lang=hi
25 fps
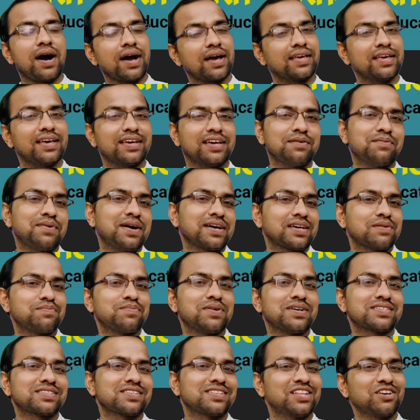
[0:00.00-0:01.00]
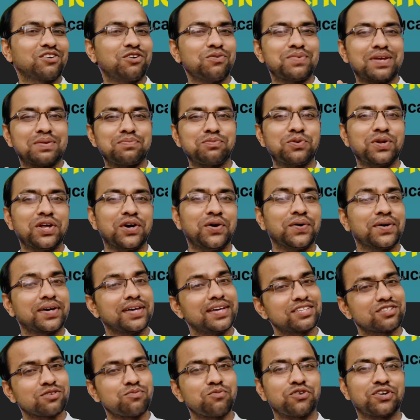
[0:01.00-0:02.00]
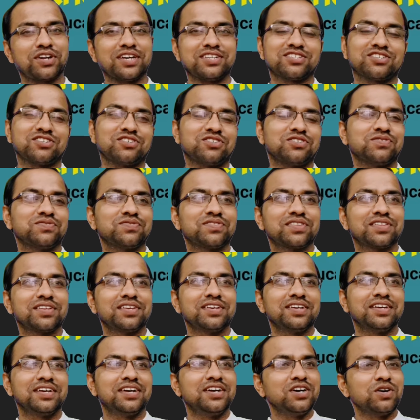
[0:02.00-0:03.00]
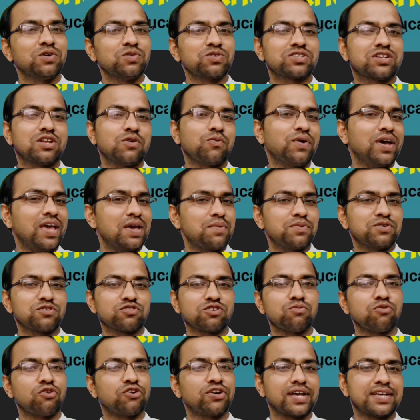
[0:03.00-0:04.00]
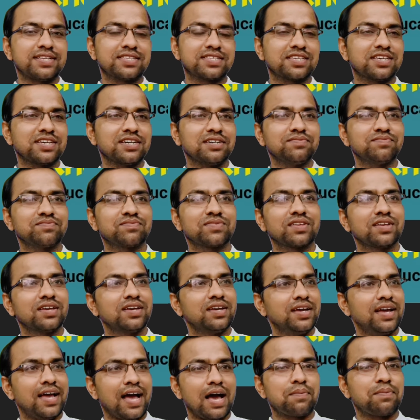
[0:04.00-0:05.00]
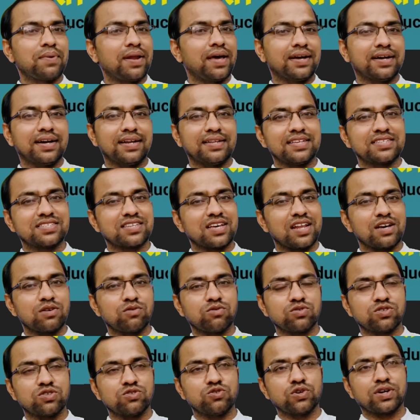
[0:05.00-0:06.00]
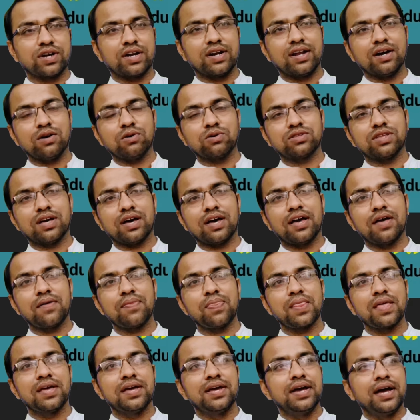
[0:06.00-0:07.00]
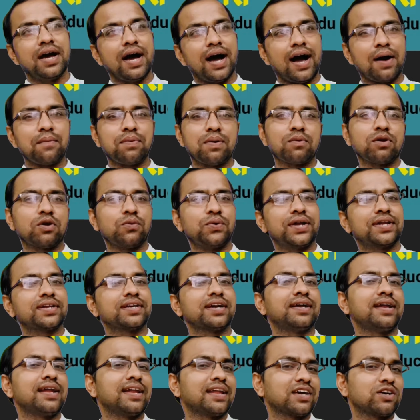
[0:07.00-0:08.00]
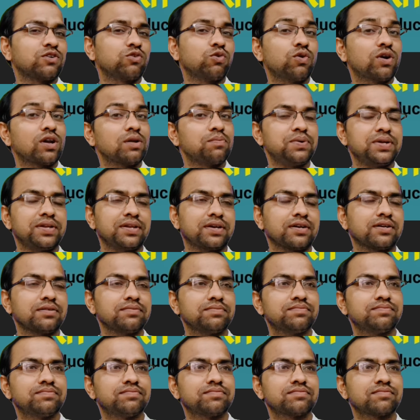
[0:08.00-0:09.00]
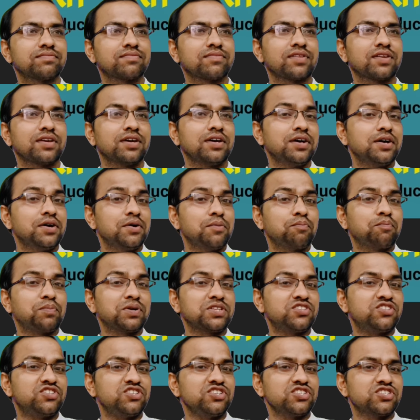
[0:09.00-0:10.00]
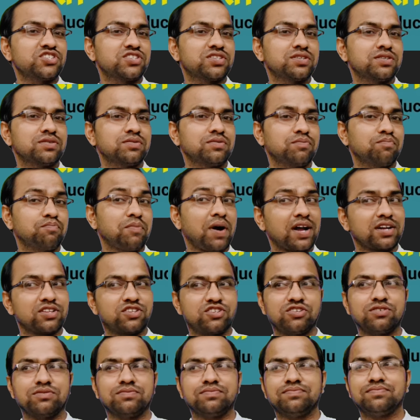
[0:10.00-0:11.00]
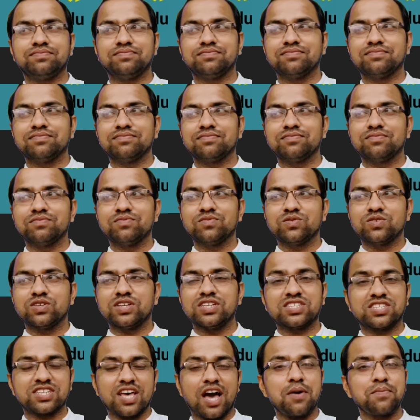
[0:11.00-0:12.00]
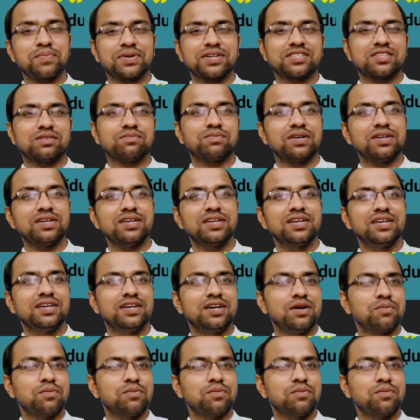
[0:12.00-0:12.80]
भाग के गया भाई के पास देखो मेरा पूरा हो गया इसको मोनिटाइज़ करो उसने वहीं पे उसको मोनिटाइज़ किया अप्लाई कर दिया सारा कुछ जो करना होता है अब हम लोग वेट करने लगे गूगल पिन का 25 मार्च के शाम के समय